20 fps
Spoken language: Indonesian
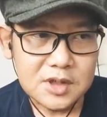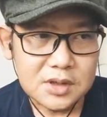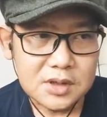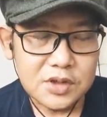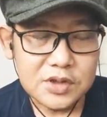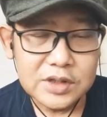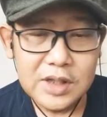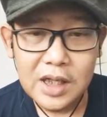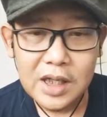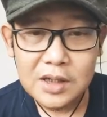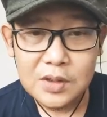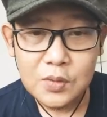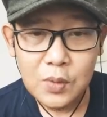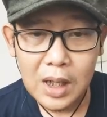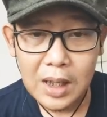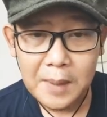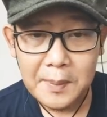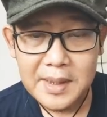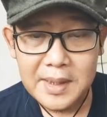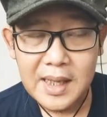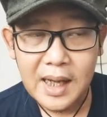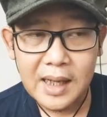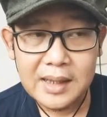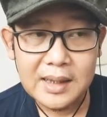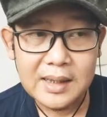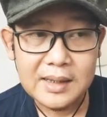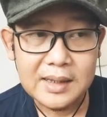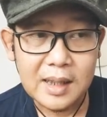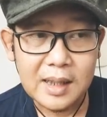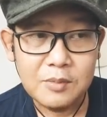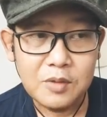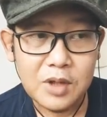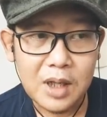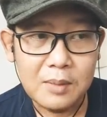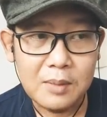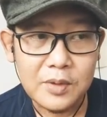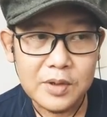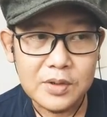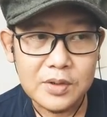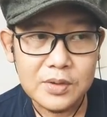Terus yang kedua, kebanyakan dari
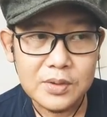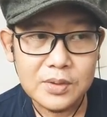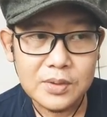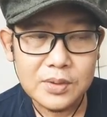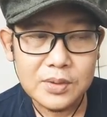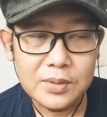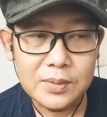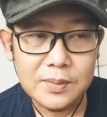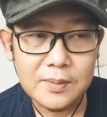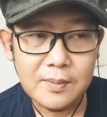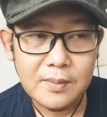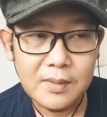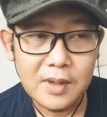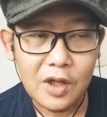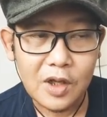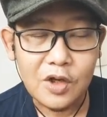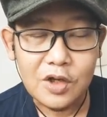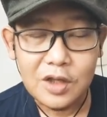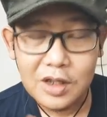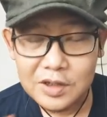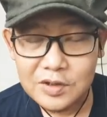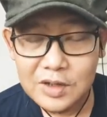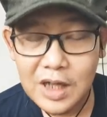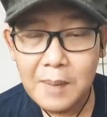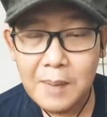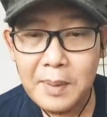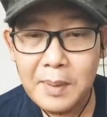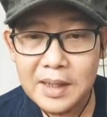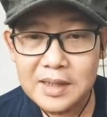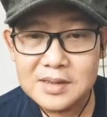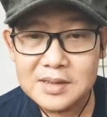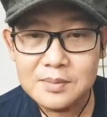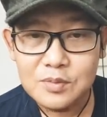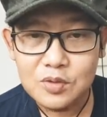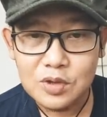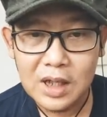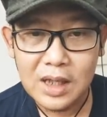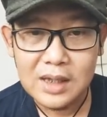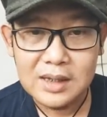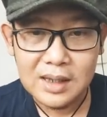kamu-kamu itu kalau GERD itu gampang
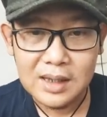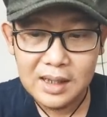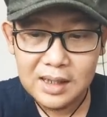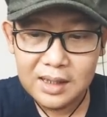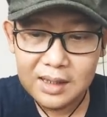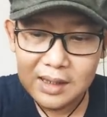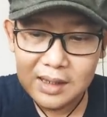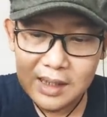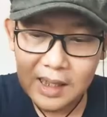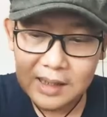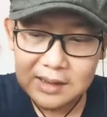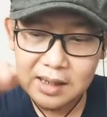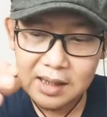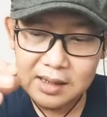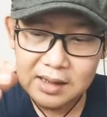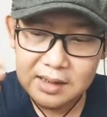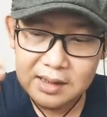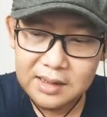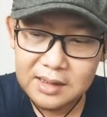disembuhkan karena kelihatannya.